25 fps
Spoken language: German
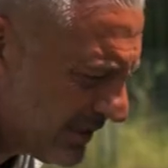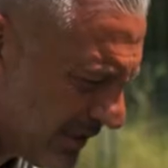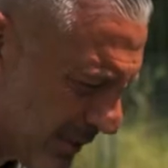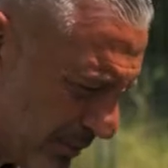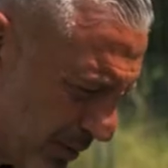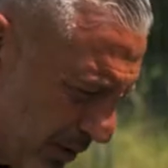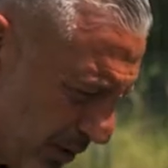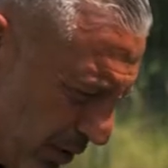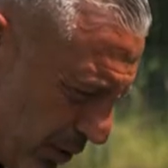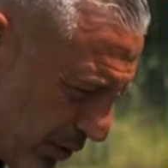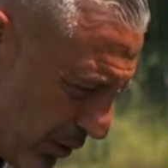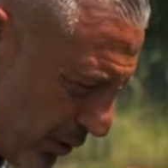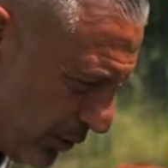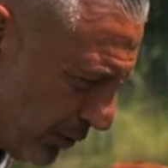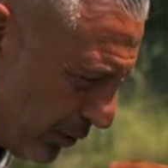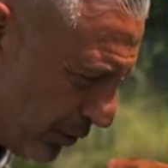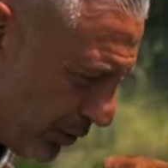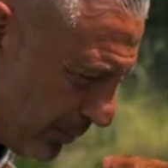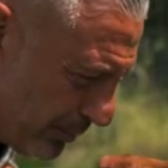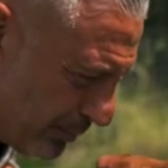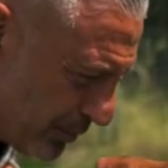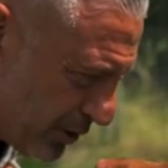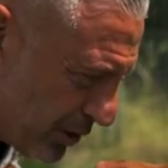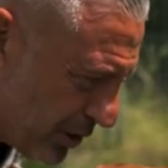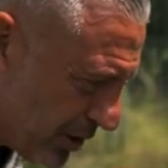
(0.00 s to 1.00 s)
Ist aber eine
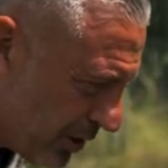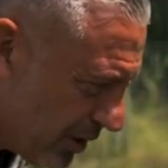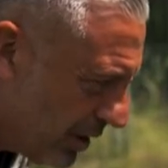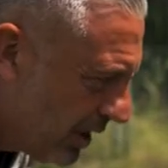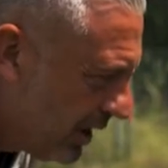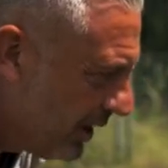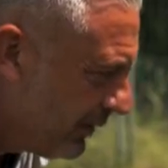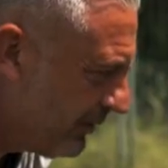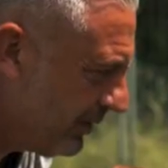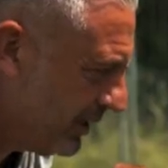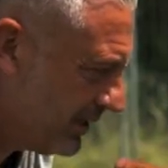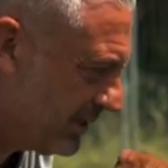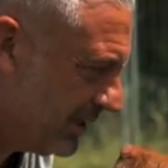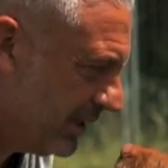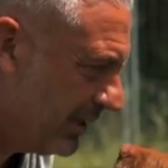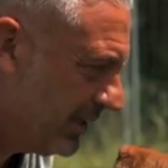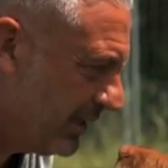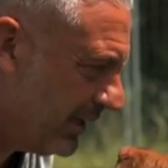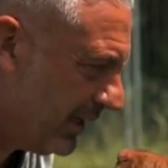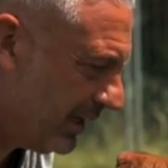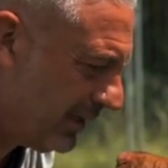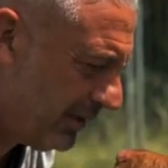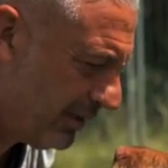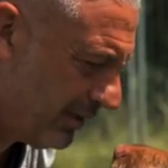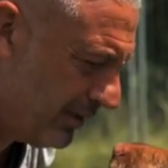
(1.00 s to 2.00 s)
hübsche. Was ist denn
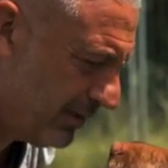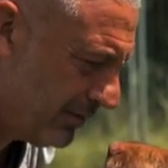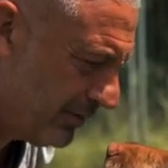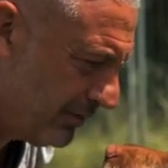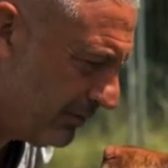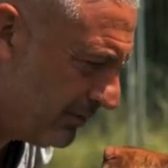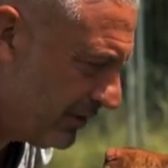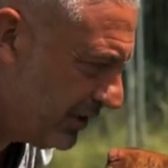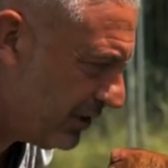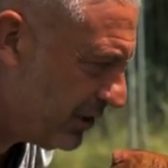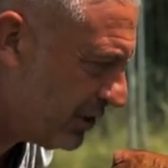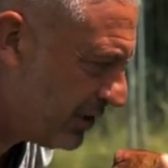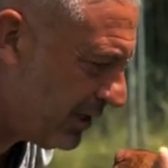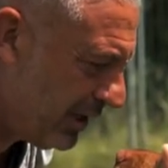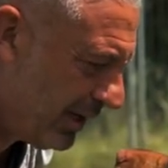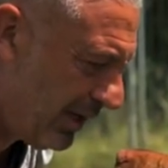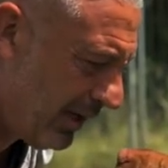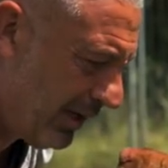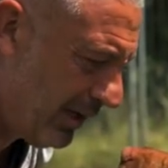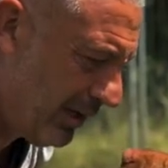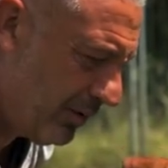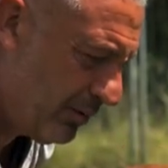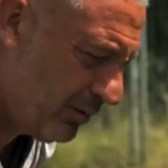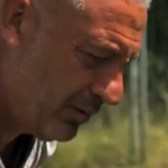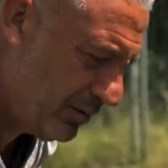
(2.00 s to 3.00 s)
da drin?
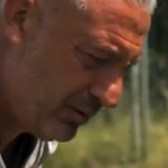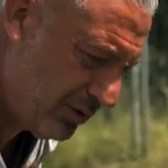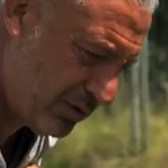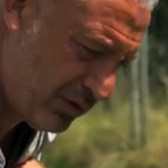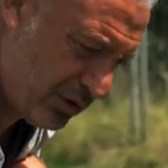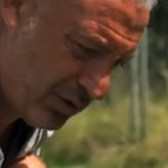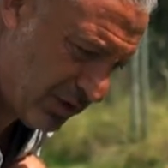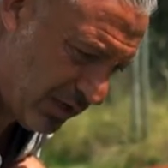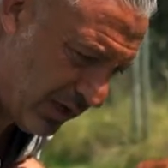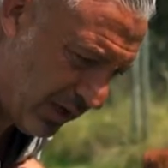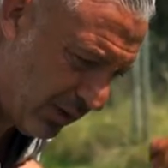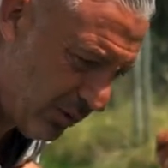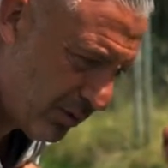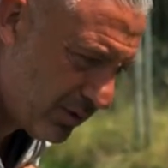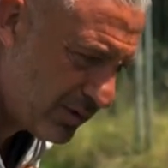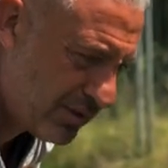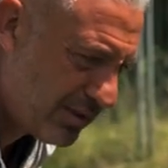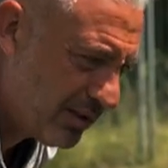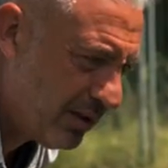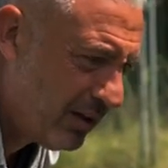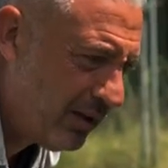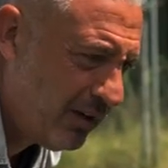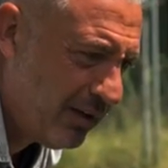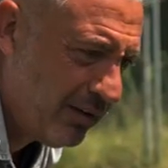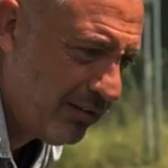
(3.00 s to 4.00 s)
Wischler und
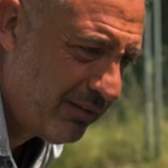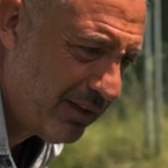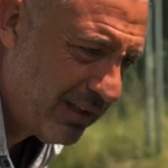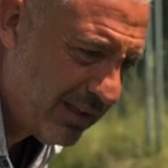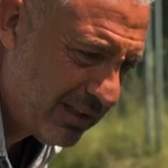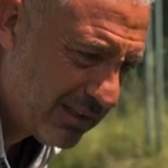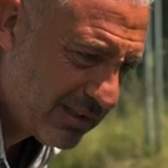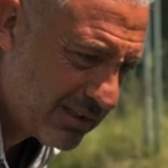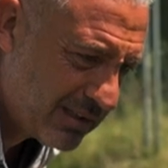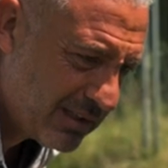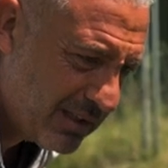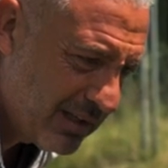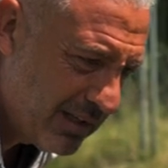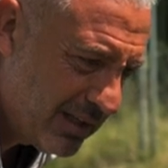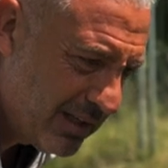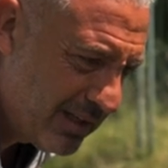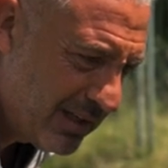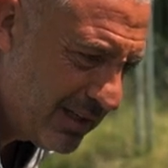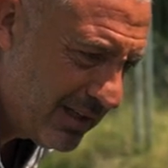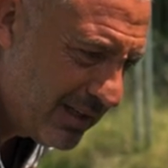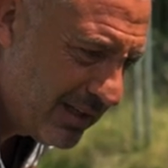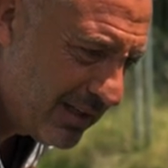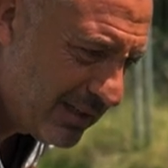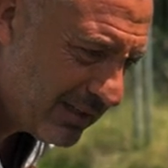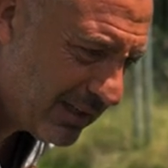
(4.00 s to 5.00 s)
Schnauze oder was?
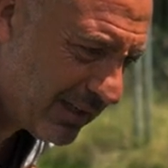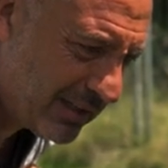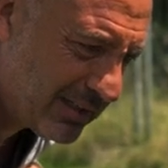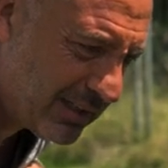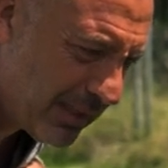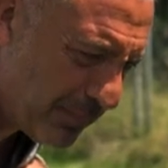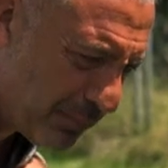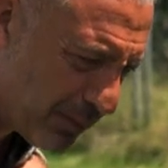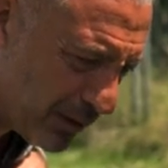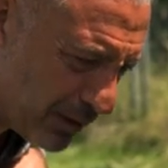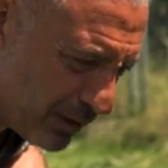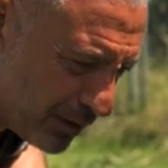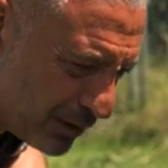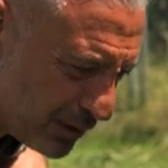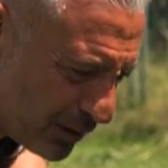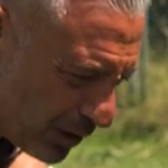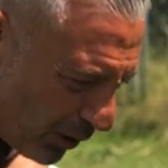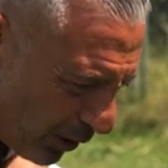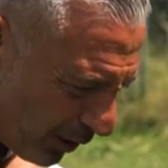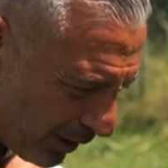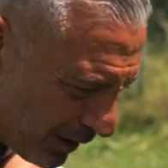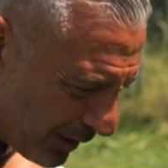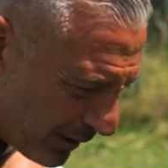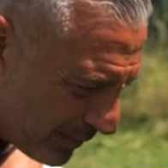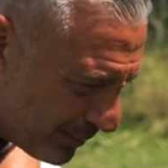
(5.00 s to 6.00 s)
Das ist aber eine
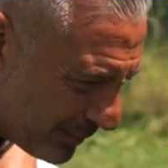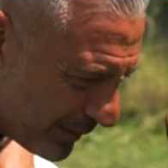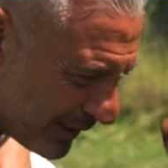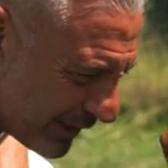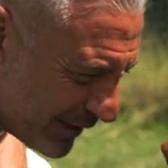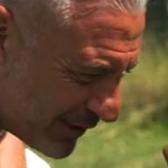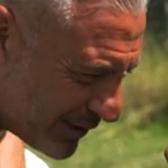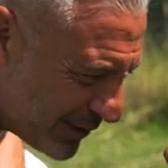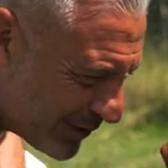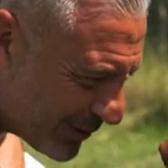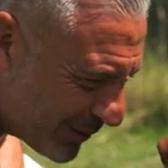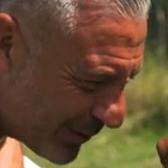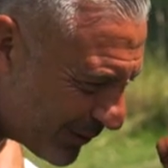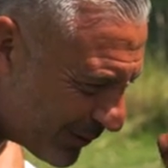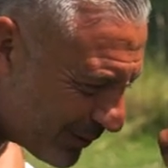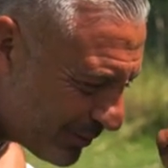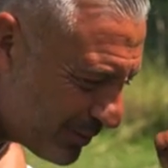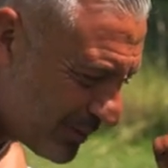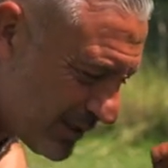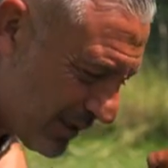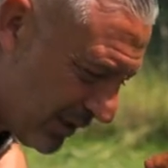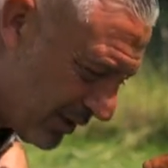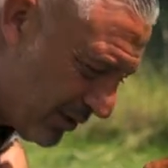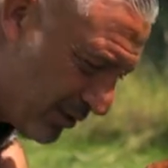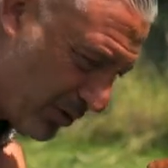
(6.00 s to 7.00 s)
tolle Mischung. Du
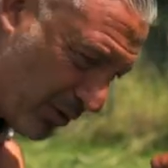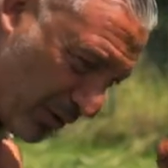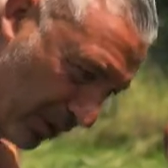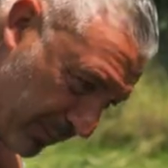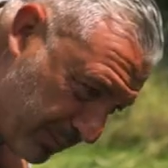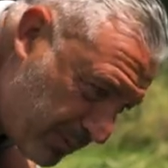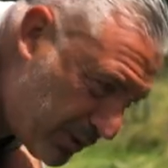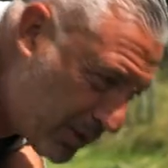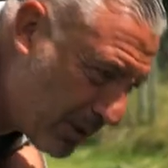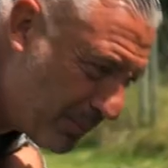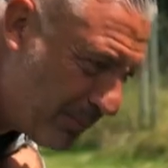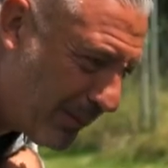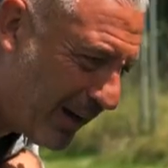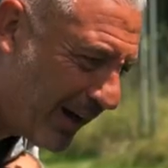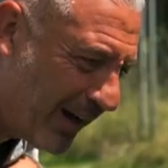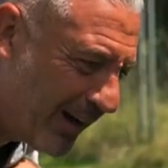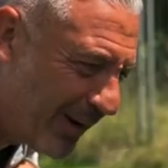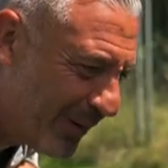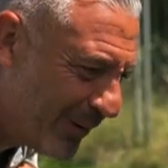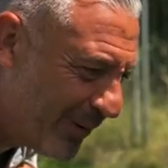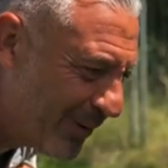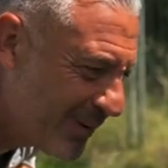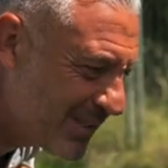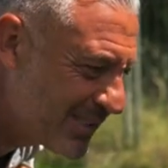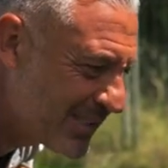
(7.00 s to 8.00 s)
bist eine hübsche
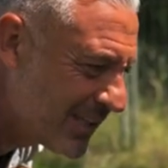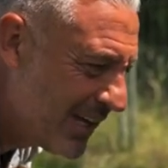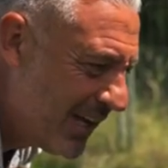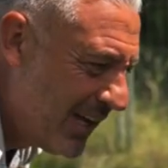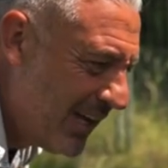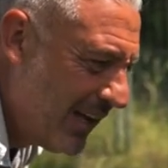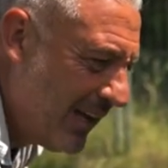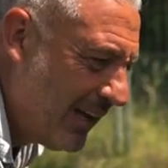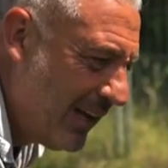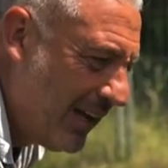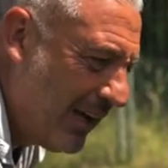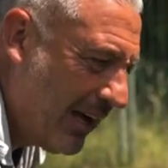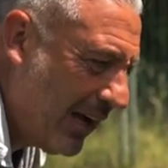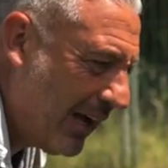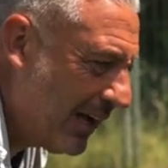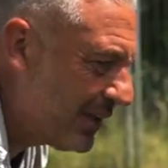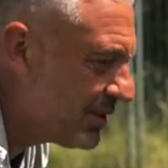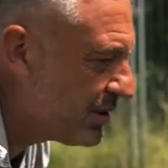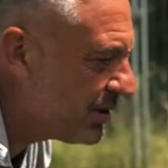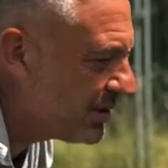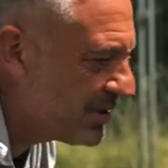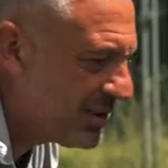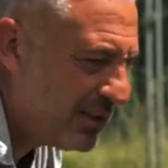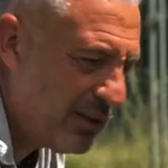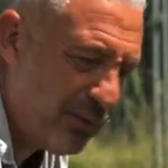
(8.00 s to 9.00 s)
Maus.
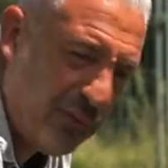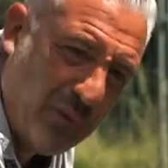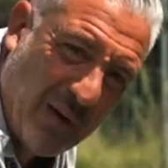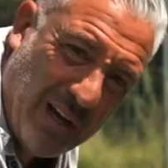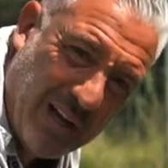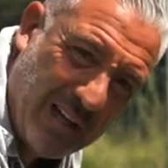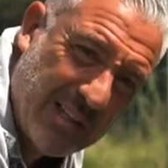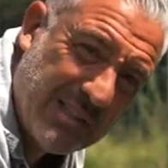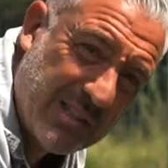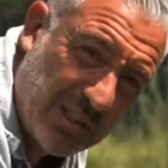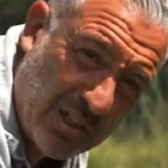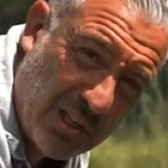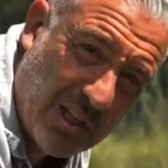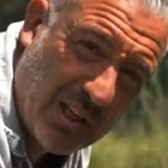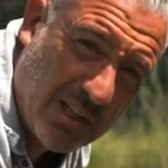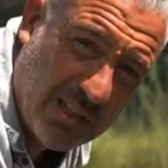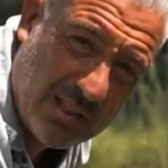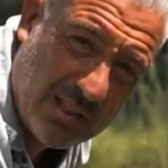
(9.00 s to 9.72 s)
Also sie verhält sich ja